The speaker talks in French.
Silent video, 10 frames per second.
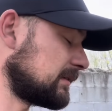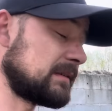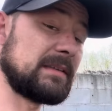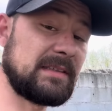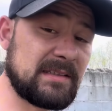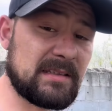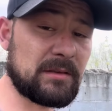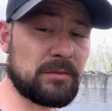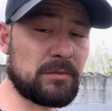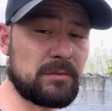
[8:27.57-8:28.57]

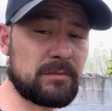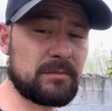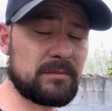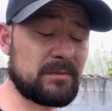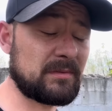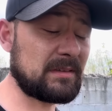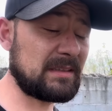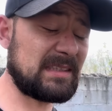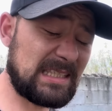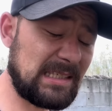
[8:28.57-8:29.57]
17 euros.
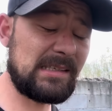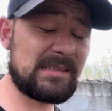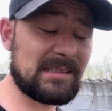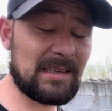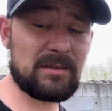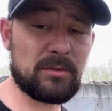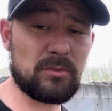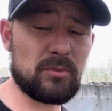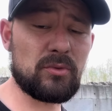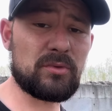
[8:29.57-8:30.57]
17
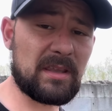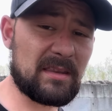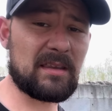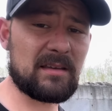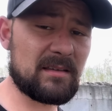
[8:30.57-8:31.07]
euros le kata